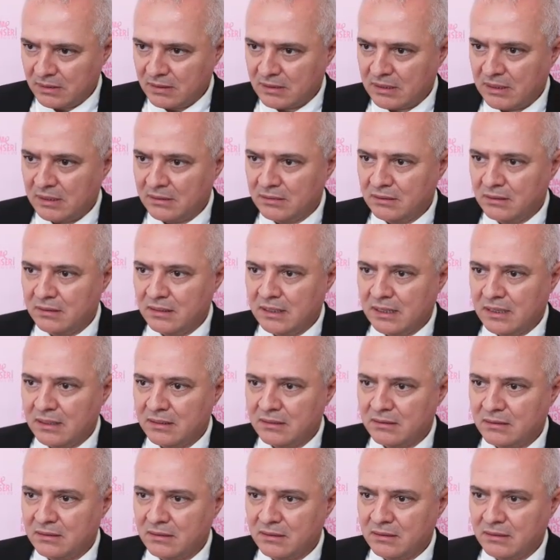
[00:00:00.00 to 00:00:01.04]

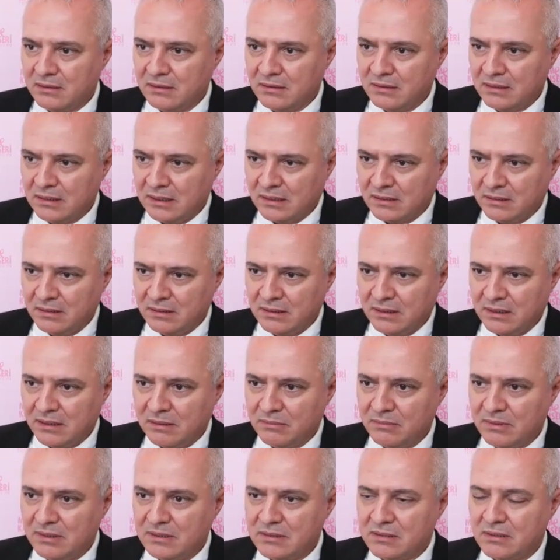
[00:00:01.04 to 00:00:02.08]
kadınlar, e,
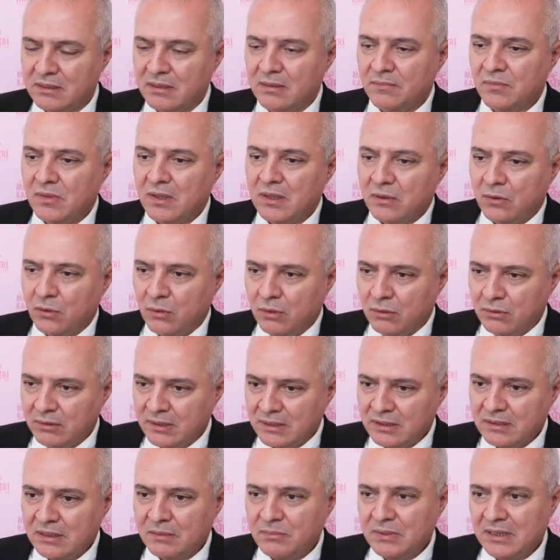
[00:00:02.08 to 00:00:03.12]
yakınlarımız,
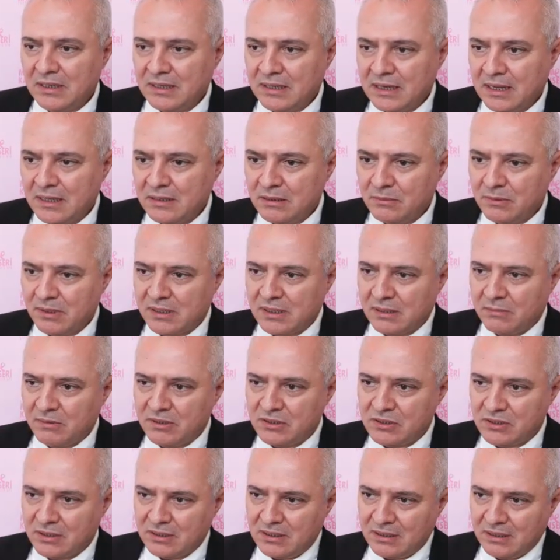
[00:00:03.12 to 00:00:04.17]
Onları da bilgilendirmek
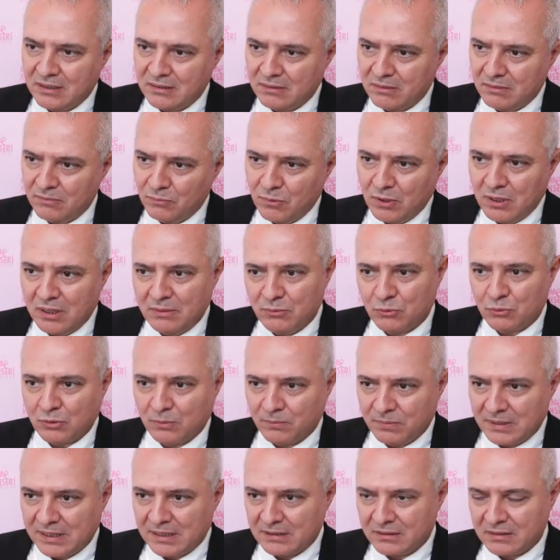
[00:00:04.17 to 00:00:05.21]
amacıyla böyle bir
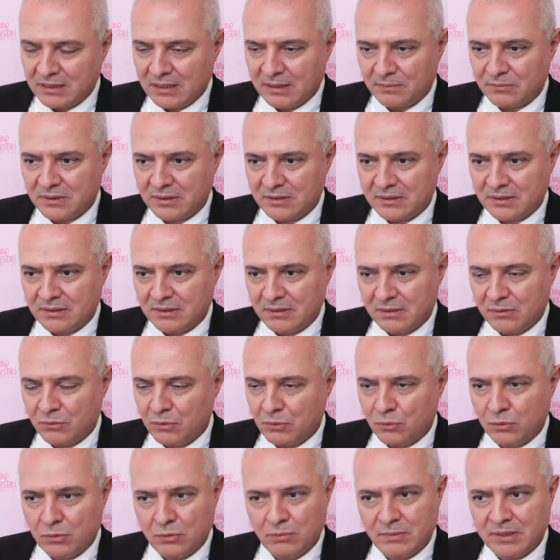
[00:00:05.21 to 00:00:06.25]
toplantı yaptık.
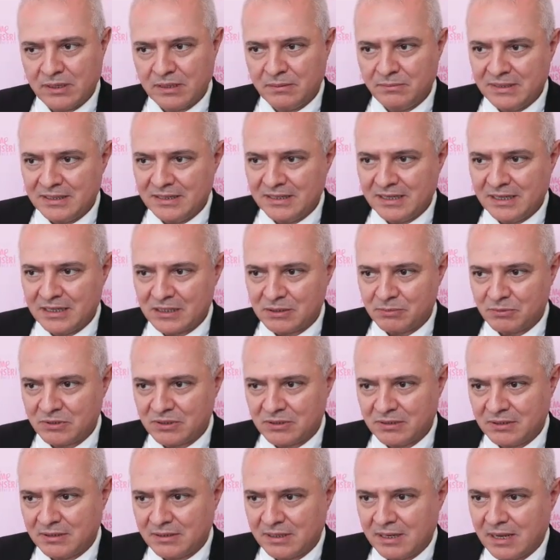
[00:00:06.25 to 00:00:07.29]
Umarım iyi
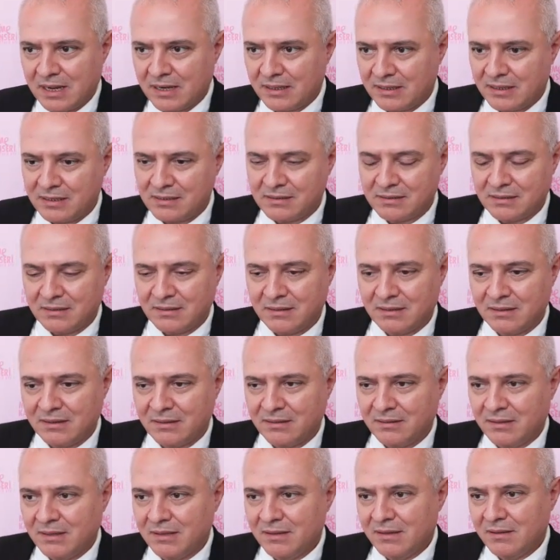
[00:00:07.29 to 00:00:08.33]
geçmiştir. Herkes e,
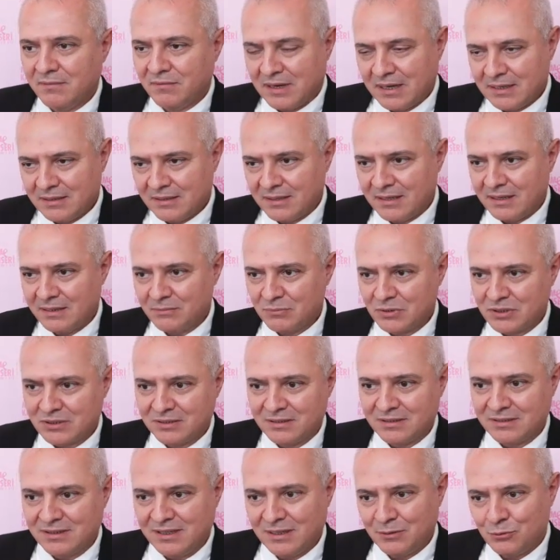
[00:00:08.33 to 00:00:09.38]

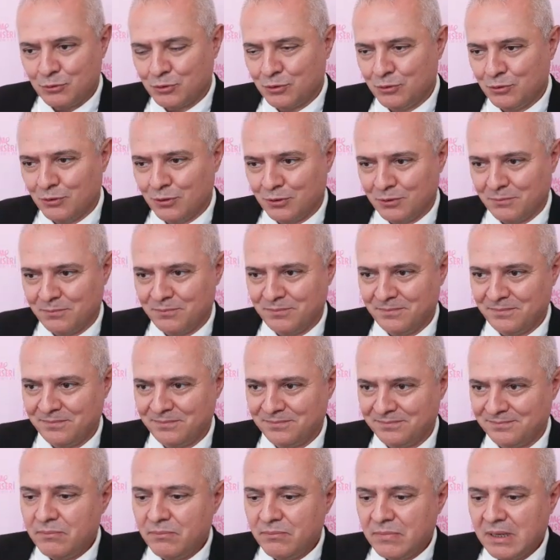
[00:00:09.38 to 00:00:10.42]
faydalanmıştır diye düşünüyorum.
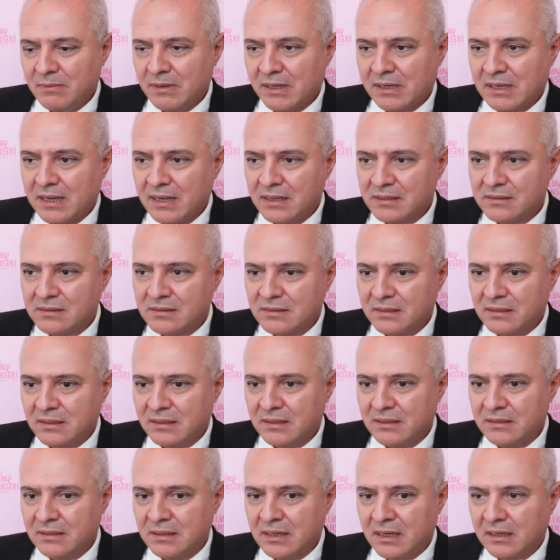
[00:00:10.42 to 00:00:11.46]
Meme
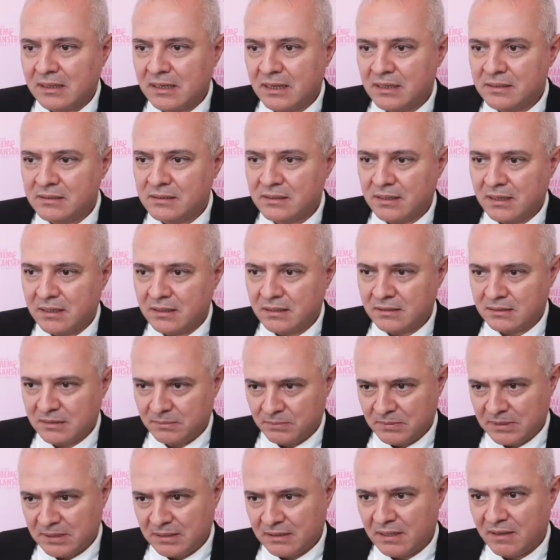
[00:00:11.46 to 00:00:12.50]
kanseri diğer kanser
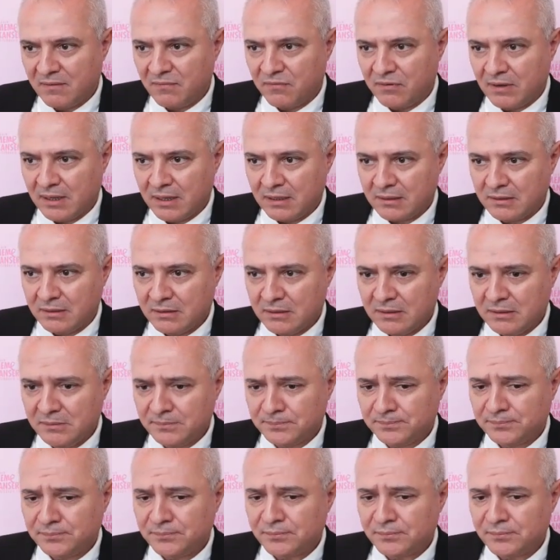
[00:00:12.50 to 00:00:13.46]
tiplerinden farklı.